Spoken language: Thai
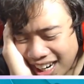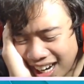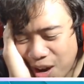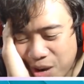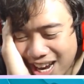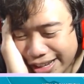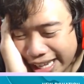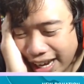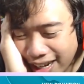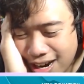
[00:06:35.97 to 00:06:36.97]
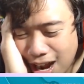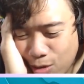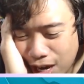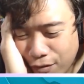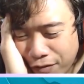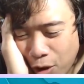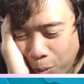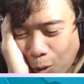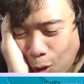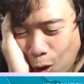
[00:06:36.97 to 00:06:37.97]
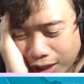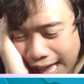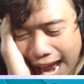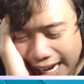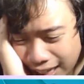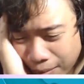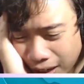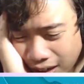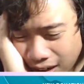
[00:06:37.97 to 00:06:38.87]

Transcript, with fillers: ยิ่งเล่า ยิ่งเซ็งยิ่งเล่ายิ่งเฟลผูก คอตายทันไหม